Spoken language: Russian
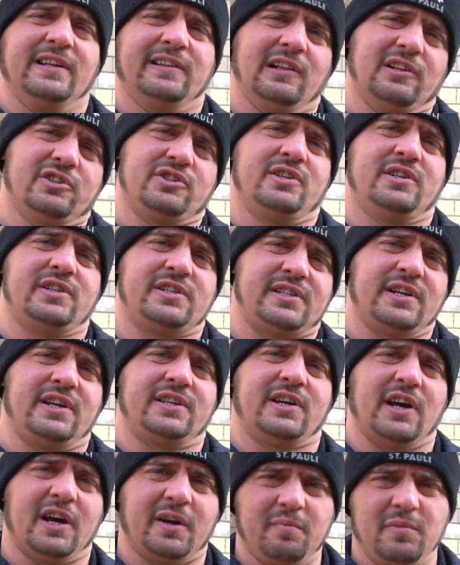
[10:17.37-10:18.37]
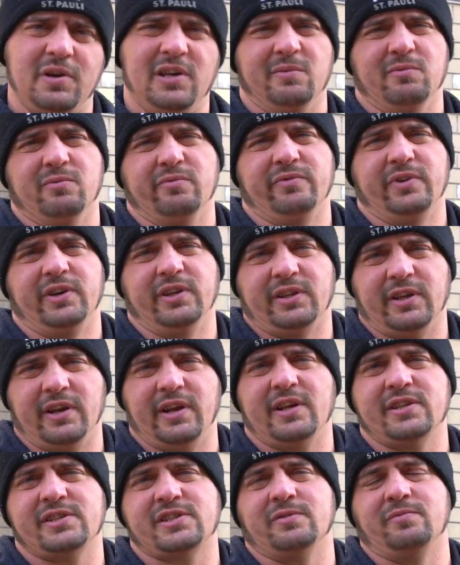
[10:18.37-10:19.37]
должны стать как минимум
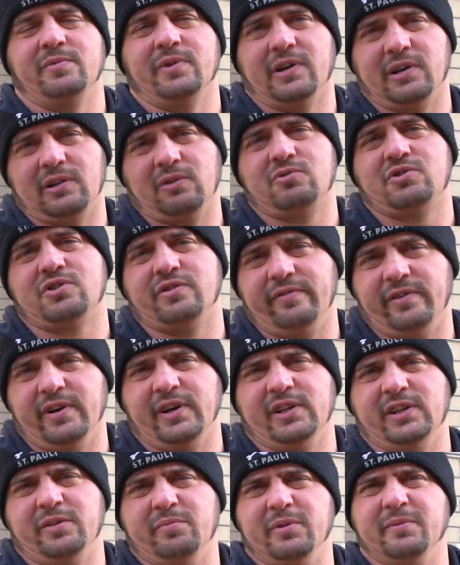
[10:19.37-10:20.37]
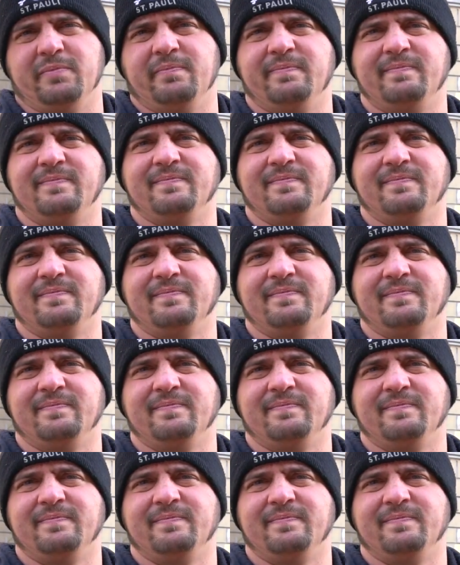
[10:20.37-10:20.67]
вегетарианцами, а лучше веганами.